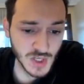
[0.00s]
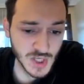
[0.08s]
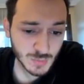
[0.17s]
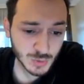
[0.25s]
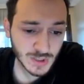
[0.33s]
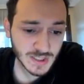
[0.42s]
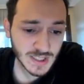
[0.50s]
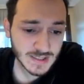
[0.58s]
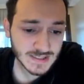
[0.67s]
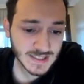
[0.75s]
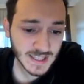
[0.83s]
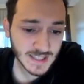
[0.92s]
Şimdi buradaki
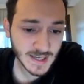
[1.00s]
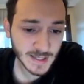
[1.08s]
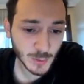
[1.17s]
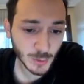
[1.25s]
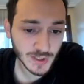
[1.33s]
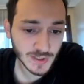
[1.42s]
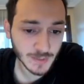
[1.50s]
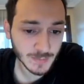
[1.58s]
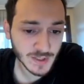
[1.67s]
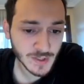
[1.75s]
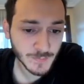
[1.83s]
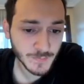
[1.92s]
at D2'den E4'e
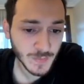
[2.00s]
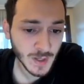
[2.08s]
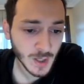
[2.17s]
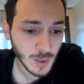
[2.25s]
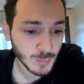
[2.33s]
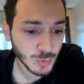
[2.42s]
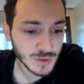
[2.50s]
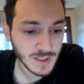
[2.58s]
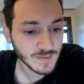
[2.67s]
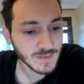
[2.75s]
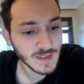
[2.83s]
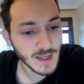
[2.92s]
gidebilir.
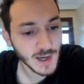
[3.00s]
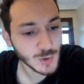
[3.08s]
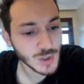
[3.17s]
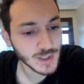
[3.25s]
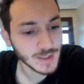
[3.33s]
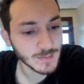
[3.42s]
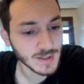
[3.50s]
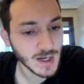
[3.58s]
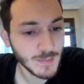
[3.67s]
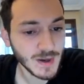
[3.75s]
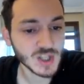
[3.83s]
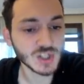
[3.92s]
Buradaki fil de A3'e gidebilir.
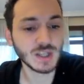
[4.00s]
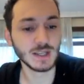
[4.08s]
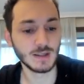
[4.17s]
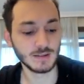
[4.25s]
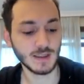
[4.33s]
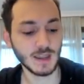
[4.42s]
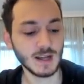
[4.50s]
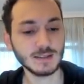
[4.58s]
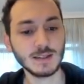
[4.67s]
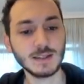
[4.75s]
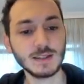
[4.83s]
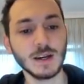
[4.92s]
Amaç ne?
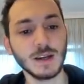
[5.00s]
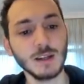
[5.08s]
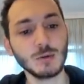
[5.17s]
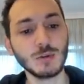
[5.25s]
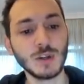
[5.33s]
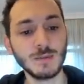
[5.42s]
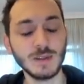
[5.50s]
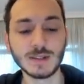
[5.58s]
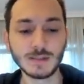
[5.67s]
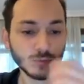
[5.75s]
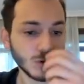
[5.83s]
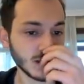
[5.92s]
D6'daki kareyi
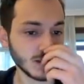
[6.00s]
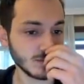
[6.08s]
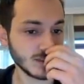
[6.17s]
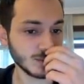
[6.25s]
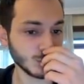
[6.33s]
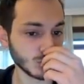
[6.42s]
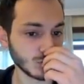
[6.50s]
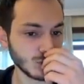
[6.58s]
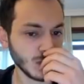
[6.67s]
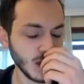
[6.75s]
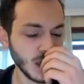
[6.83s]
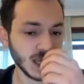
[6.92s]
kullanabiliriz. Bu aklımızda bulunsun.